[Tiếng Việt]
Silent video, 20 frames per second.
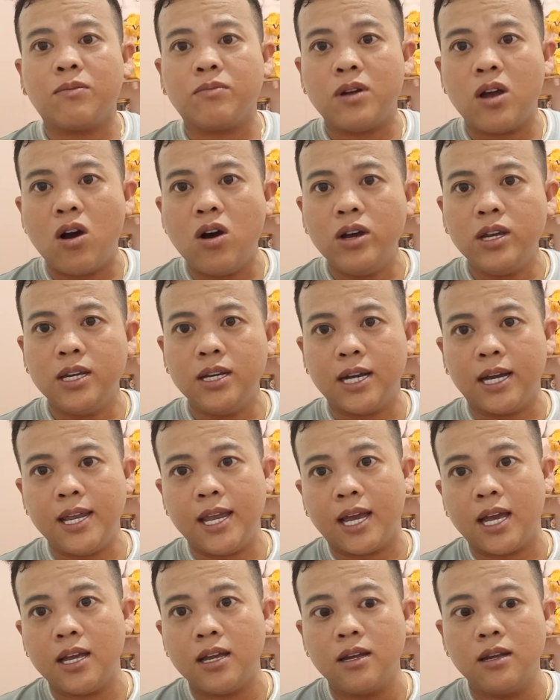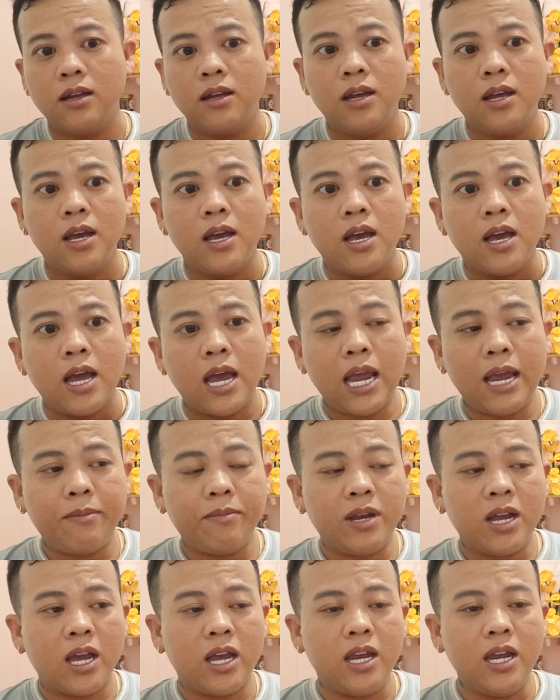trong đó chứ cả nhà
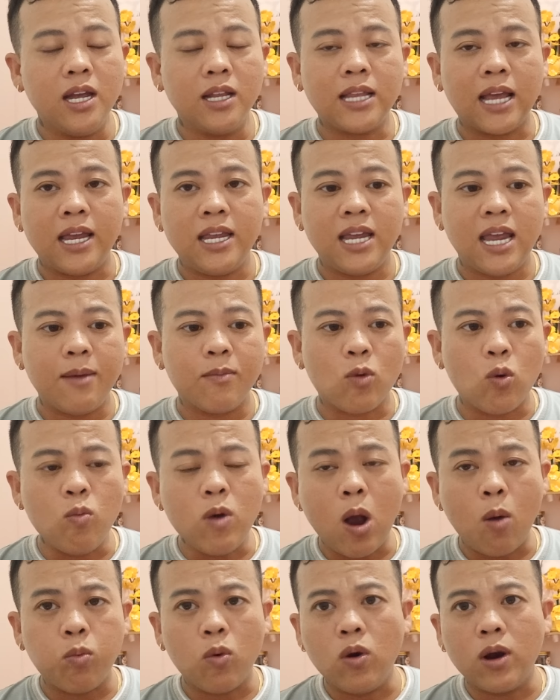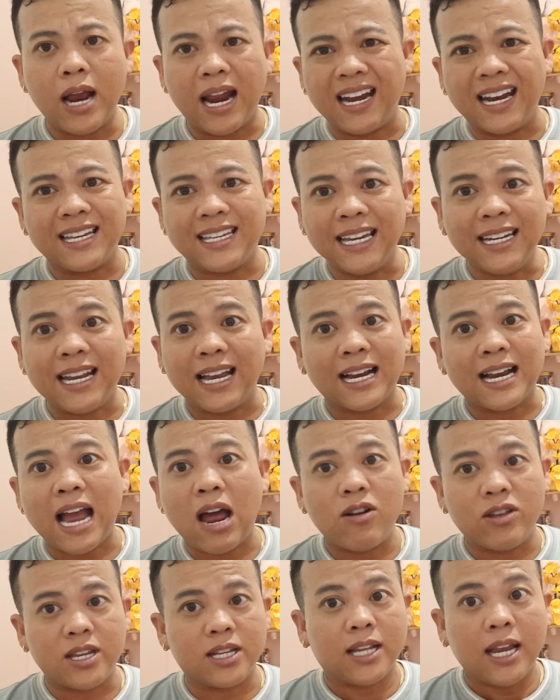em nghĩ tại vì em cũng không có gành là check
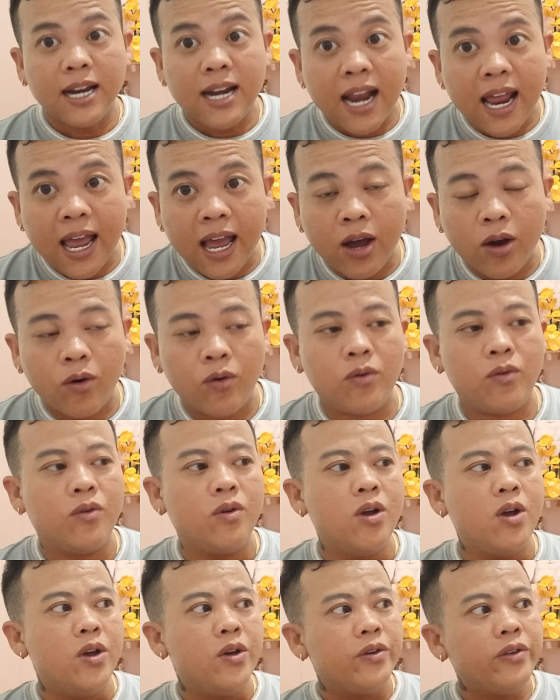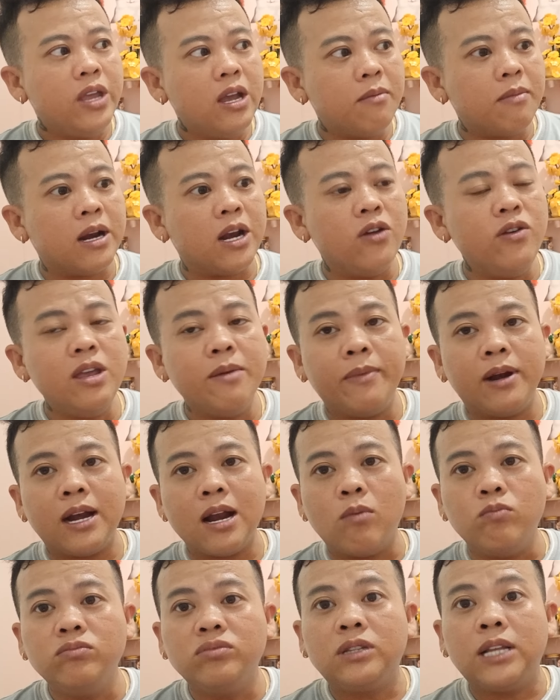account là như thế nào nhưng mà nếu như mình
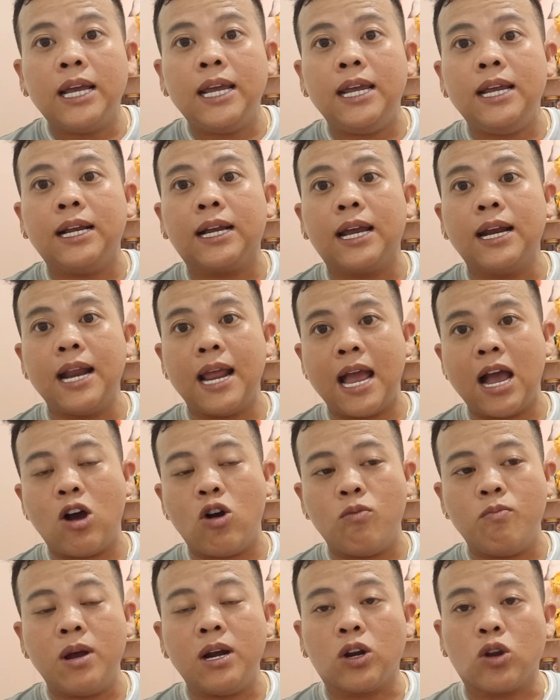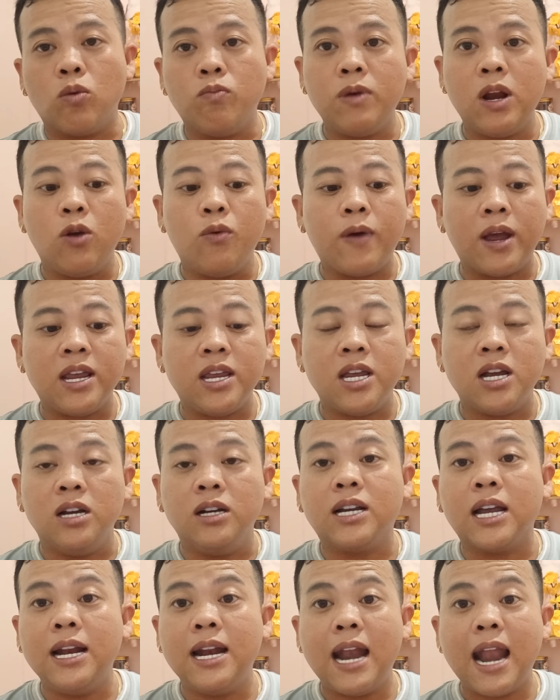đóng tiền cái nào mình cũng đều phải
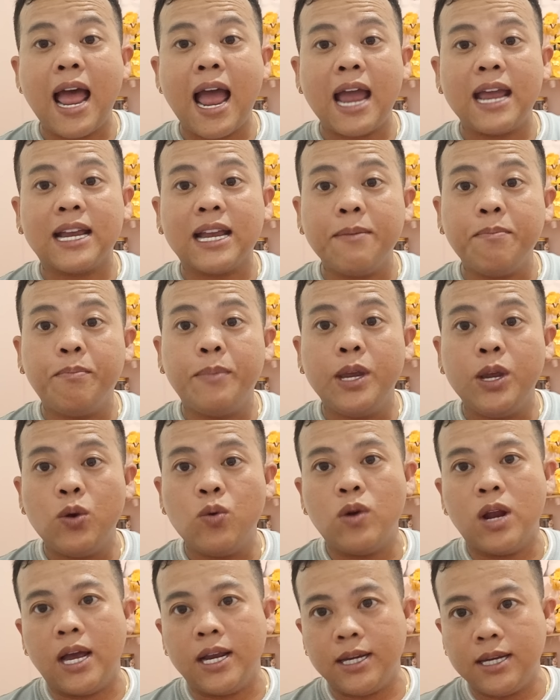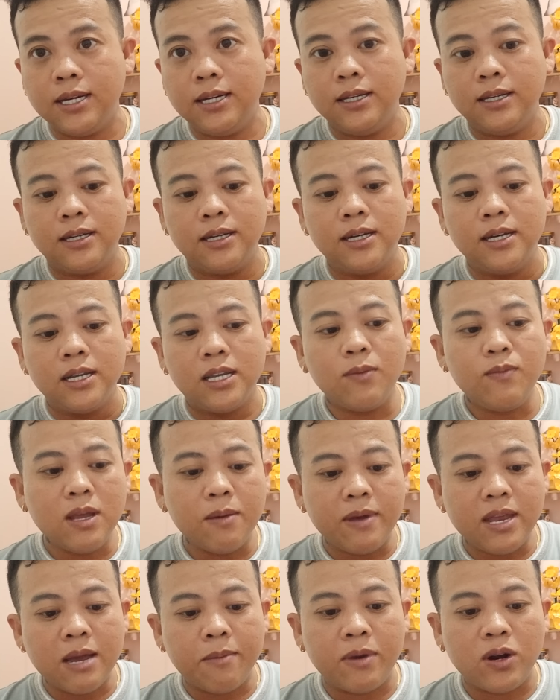giữ cái like cái bill lại chứ giống
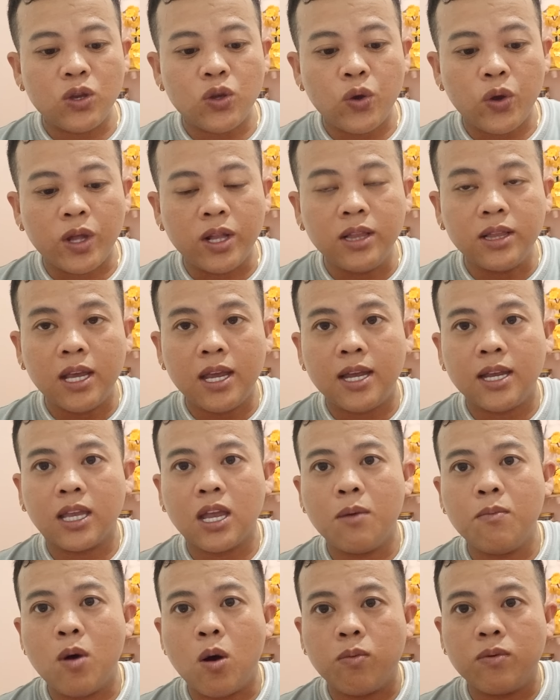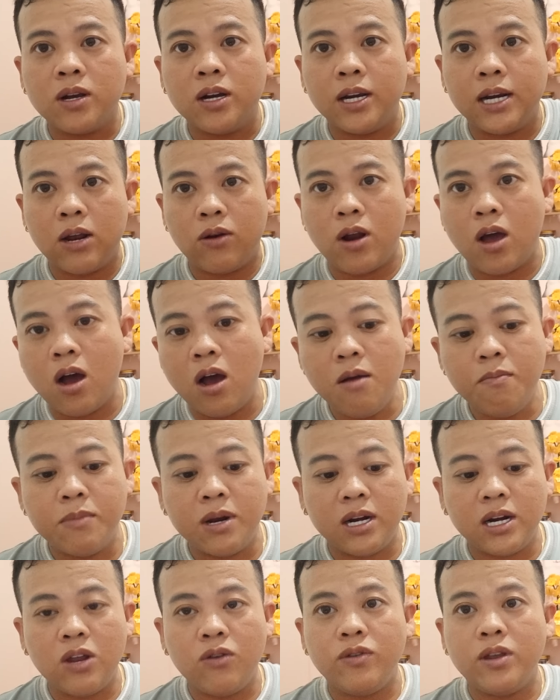như bây giờ mình chuyển tiền cho một người nào đó
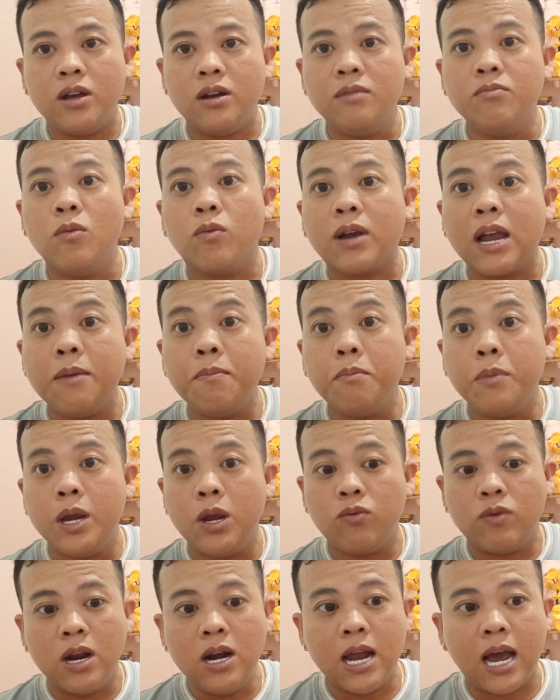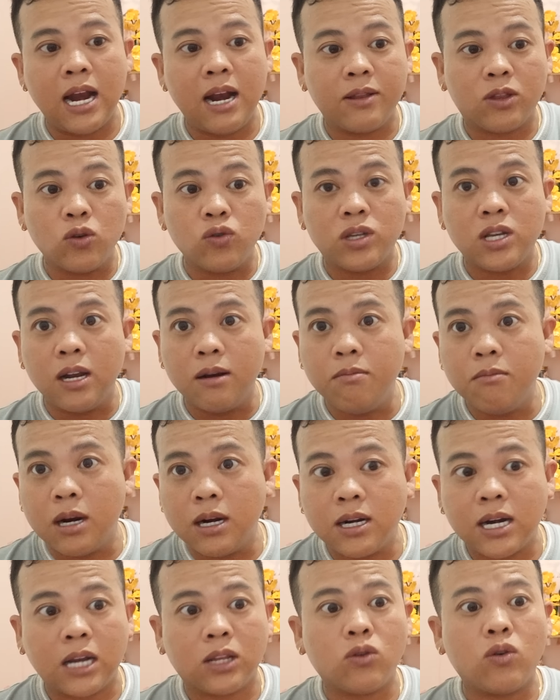mình đều giữ một cái bill để lại là tôi chứng
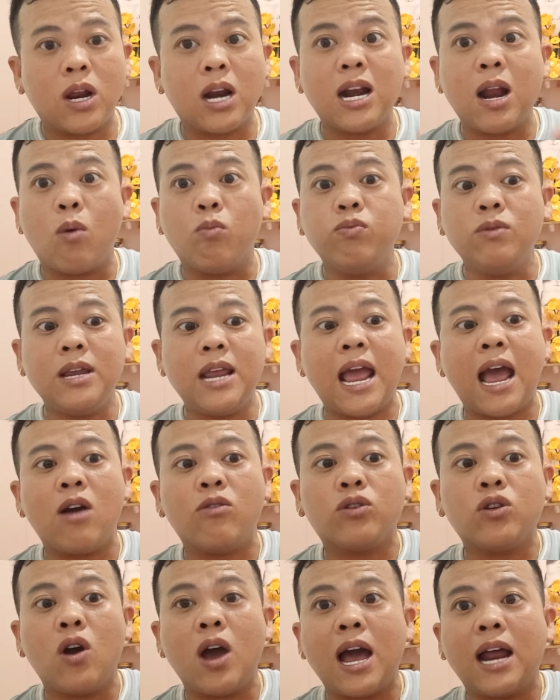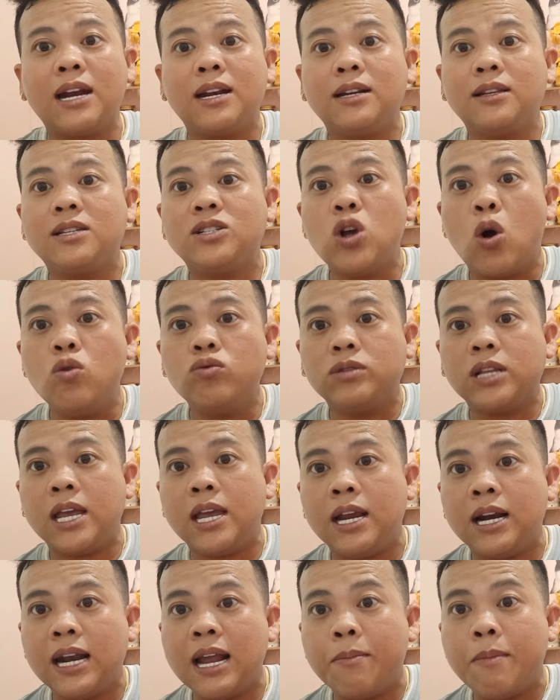minh rằng tôi đã đóng vào cho anh số
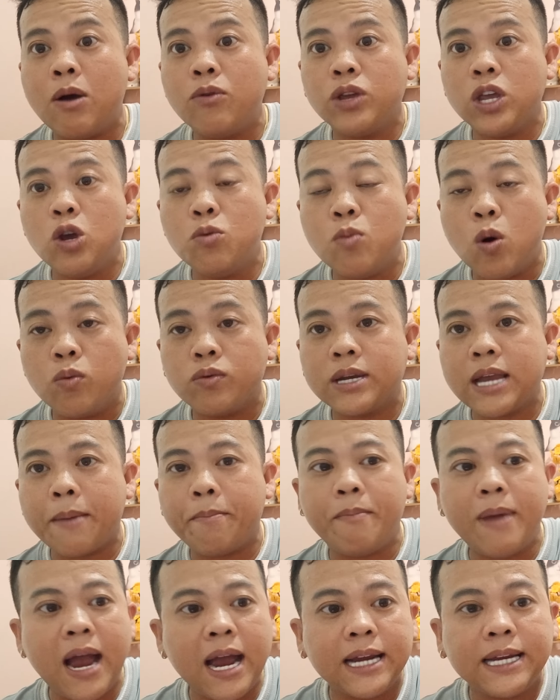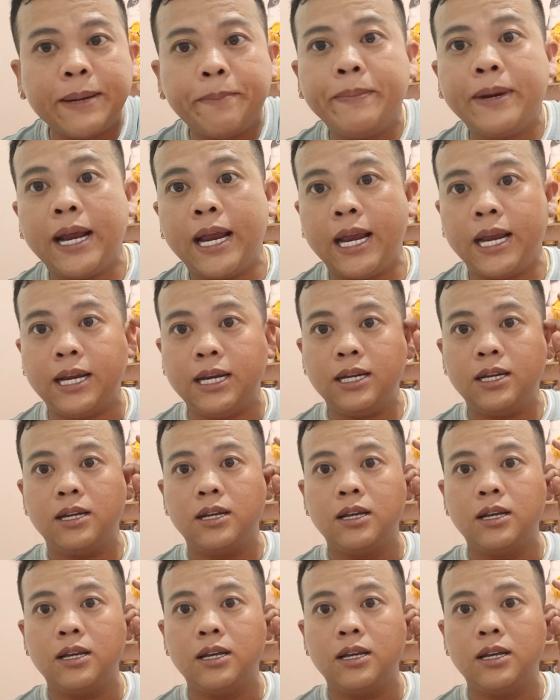tiền là bao nhiêu 100 200 ngàn